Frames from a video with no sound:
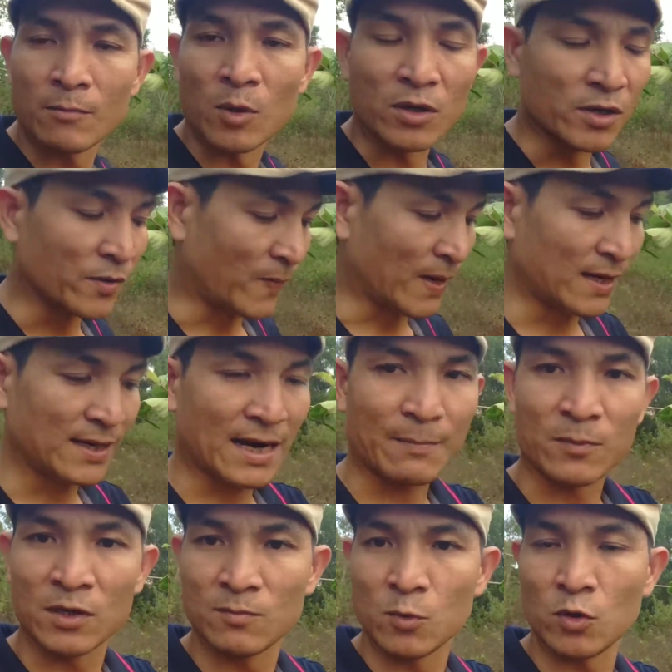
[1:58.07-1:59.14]
mọi người phải
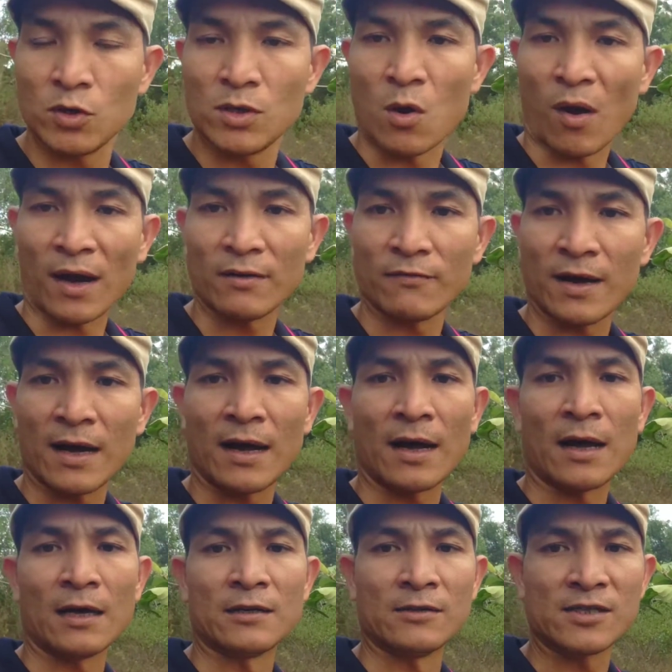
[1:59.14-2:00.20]
ngâm nước muối loãng
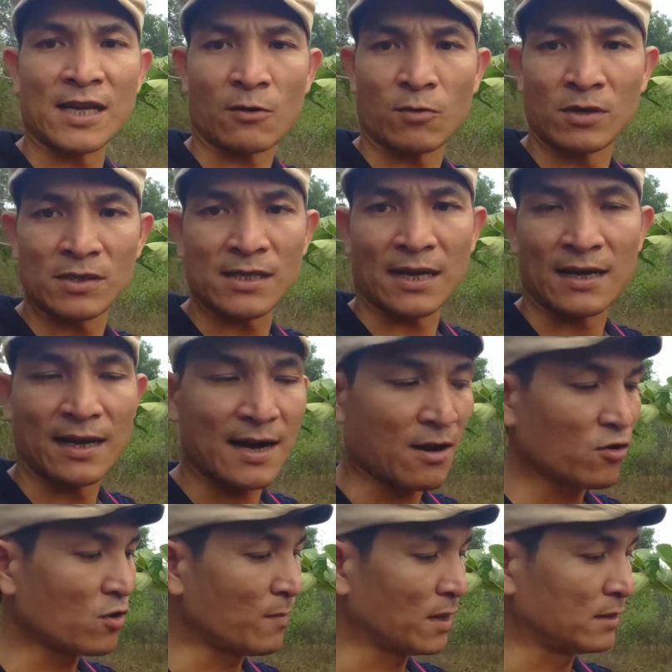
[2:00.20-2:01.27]
và rửa sạch qua nước sạch để
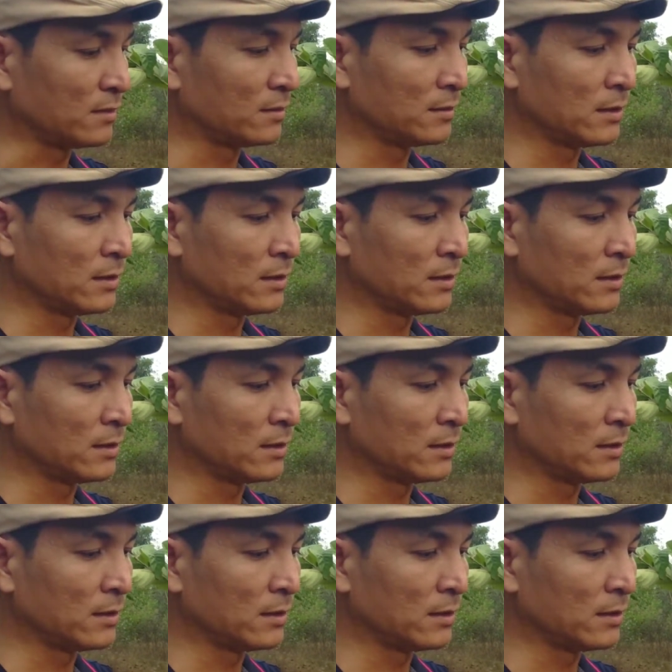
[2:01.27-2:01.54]
ráo cho mình